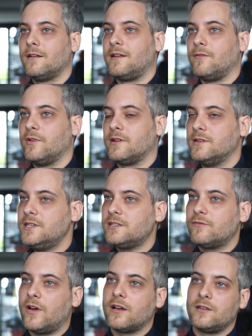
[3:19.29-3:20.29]
Der wird
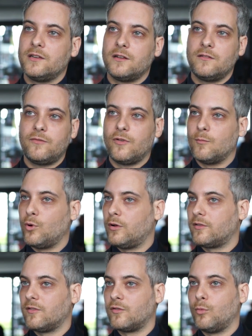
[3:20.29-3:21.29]
nicht variieren von
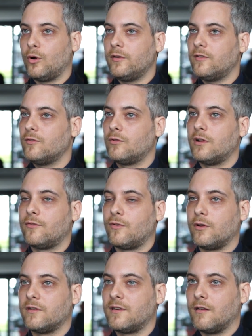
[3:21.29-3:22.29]
Bolzen zu Bolzen oder
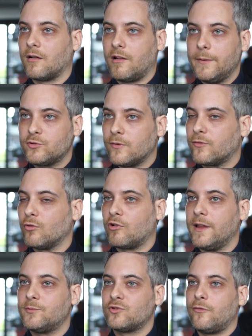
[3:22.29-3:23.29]
von Klebstoff zu
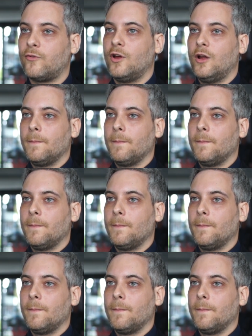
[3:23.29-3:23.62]
Klebstoff.